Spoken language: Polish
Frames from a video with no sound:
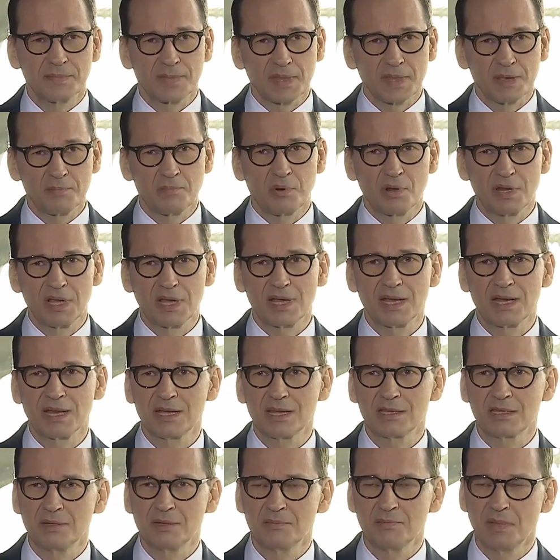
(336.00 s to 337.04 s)
polega na
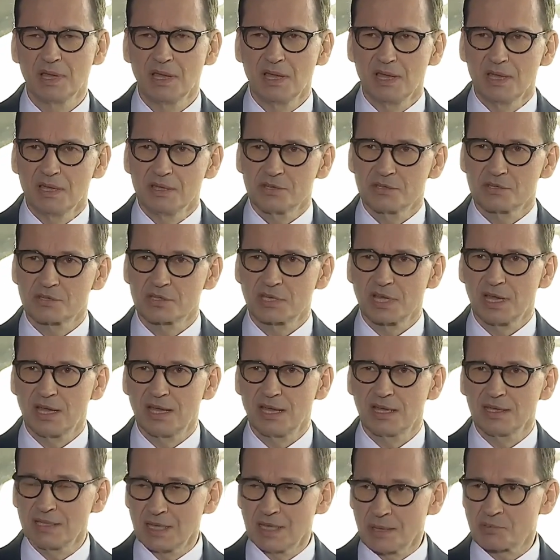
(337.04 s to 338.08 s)
tym,
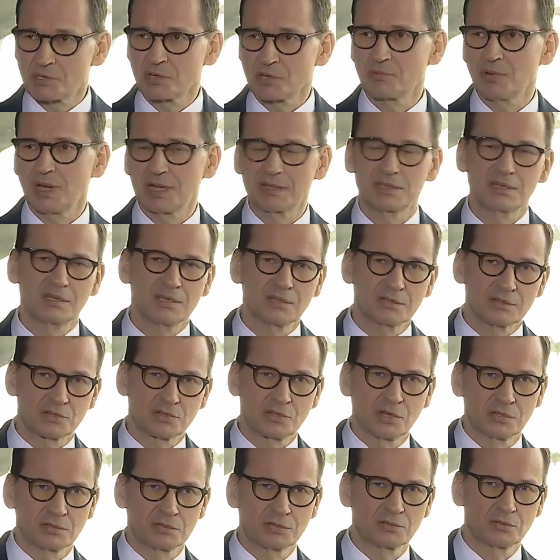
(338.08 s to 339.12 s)
że na przykład
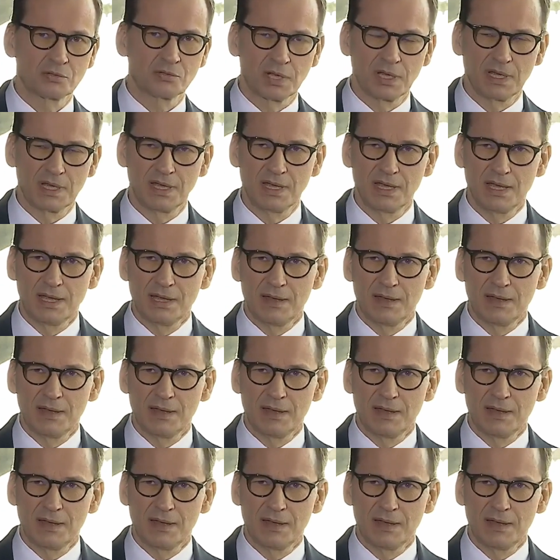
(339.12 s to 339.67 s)
rząd, który